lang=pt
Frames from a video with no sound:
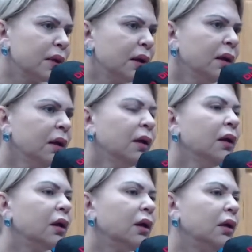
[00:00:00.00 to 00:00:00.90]
né?
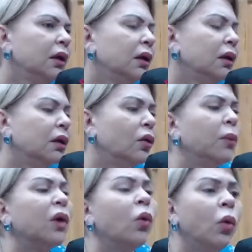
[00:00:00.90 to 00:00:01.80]
E
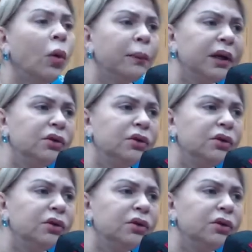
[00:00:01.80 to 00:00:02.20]
como a compra